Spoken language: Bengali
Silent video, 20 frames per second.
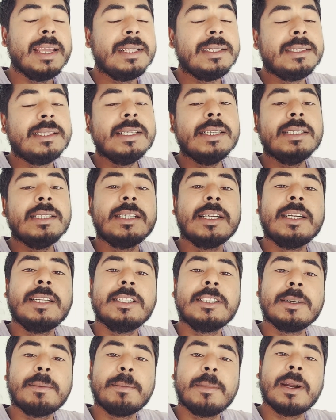একত্রিশে
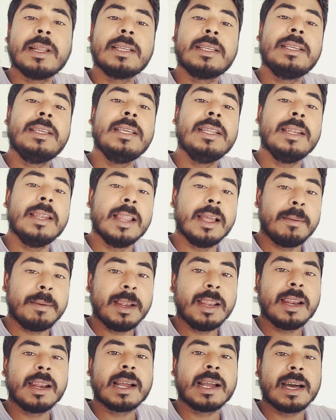ডিসেম্বর কি
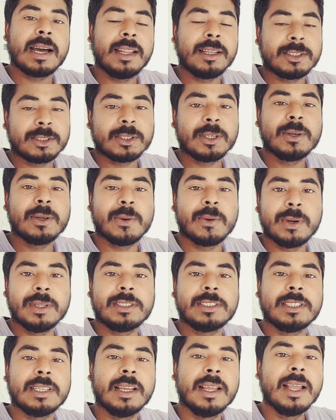লেভেলের কালেকশন
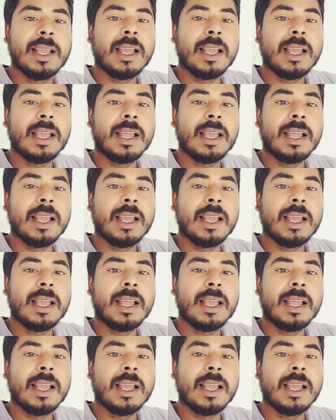করেছে